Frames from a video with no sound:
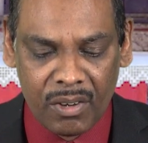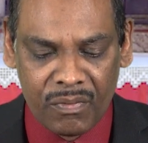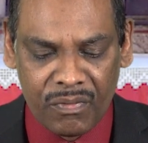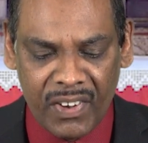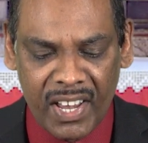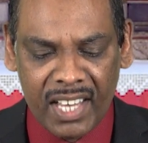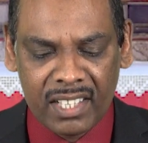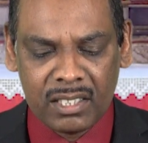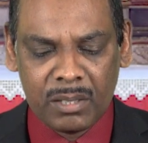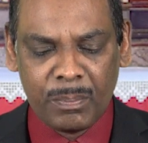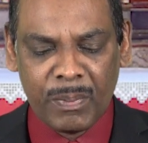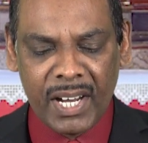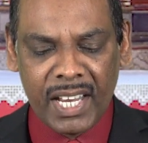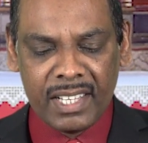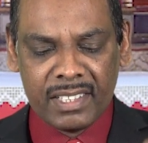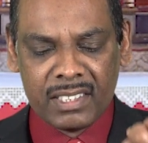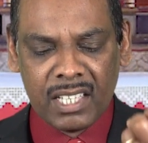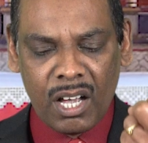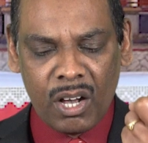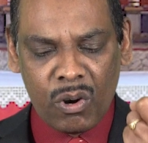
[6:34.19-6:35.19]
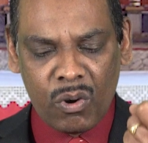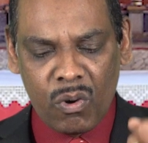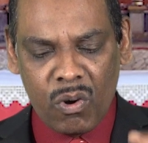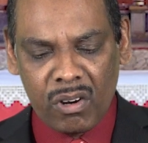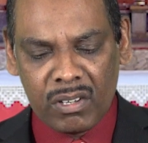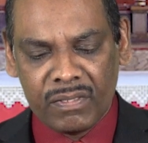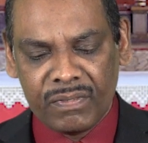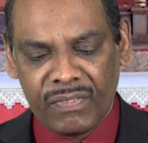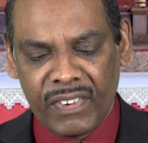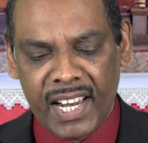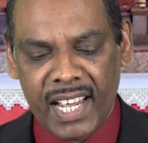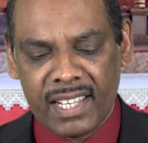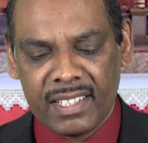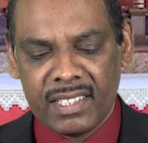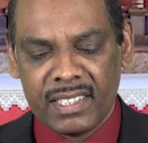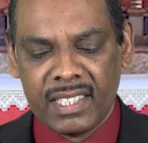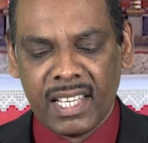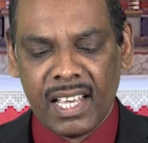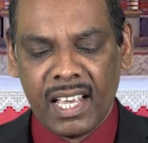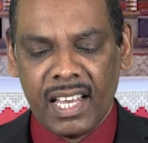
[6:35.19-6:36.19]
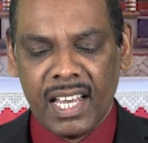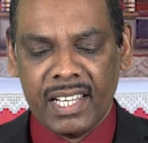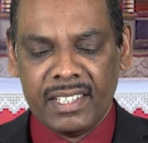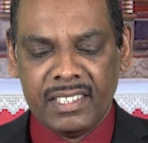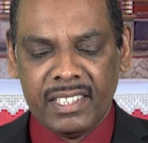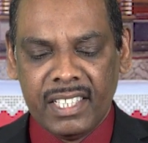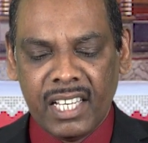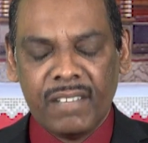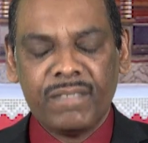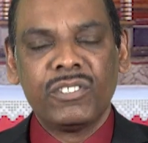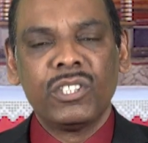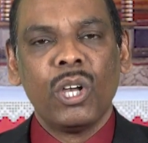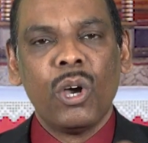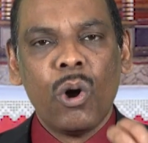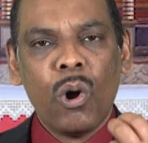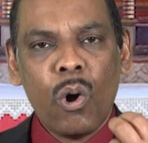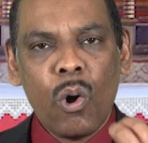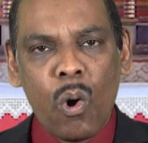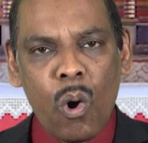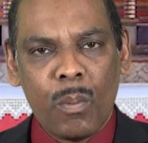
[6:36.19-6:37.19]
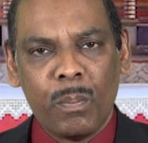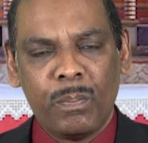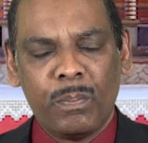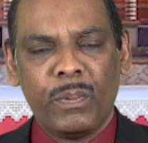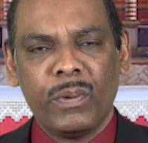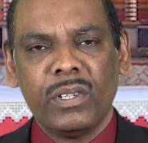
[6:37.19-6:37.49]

ஃபெய்த் பிரிங்ஸ் கான்பிடன்ஸ் இட் கிவ்ஸ் ஹோப்